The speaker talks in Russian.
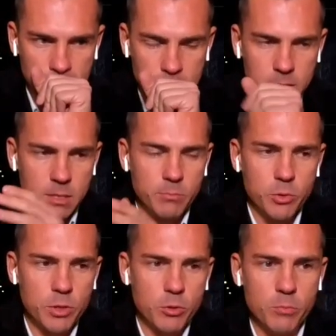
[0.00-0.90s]
это
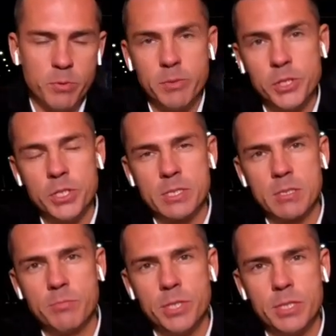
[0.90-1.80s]
будет такое публичное
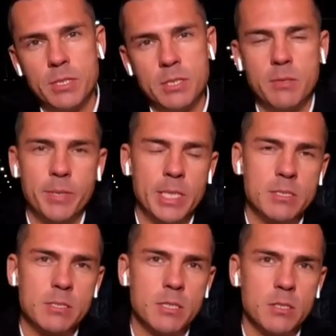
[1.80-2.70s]
событие. Я пока
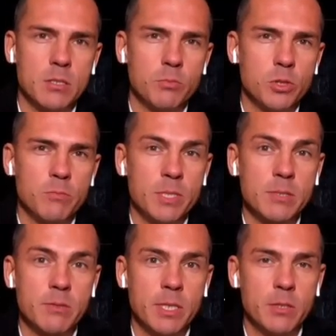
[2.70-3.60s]
не знаю, это будет
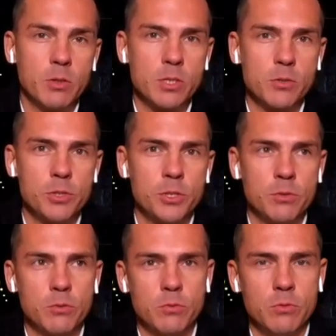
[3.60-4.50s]
Москва или город Сочи,
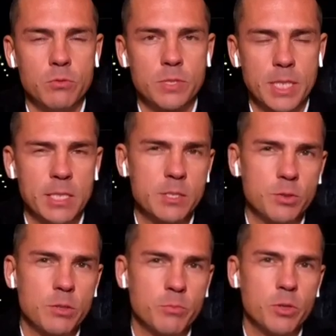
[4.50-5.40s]
но, скорее всего,
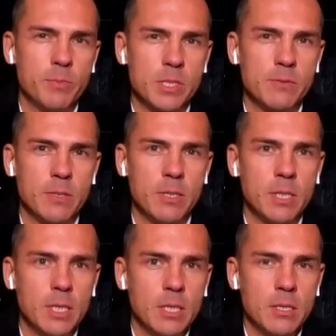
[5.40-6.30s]
это будет Москва.
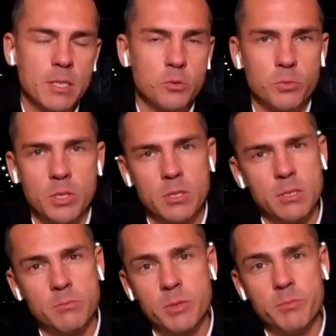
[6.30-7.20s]
Я думаю, на
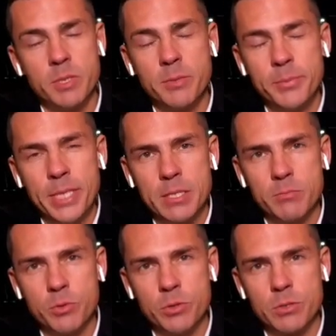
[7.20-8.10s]
данном мероприятии
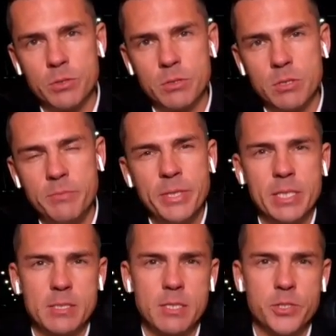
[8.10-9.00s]
будет э, не
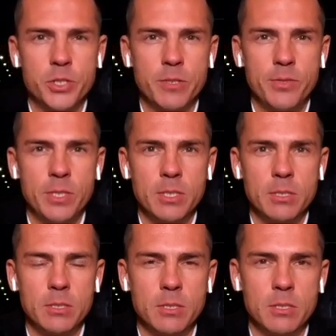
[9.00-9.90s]
менее 100 человек.
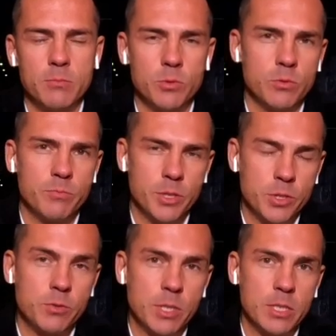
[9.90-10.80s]
Это будут, прежде
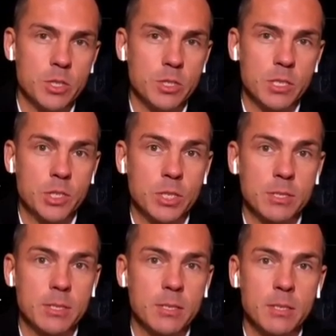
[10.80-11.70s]
всего, конечно, наши
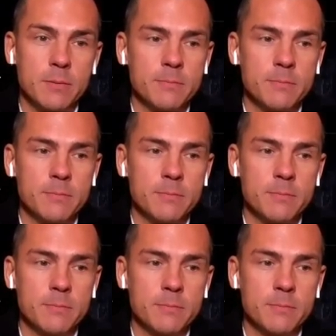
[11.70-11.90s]
акционеры,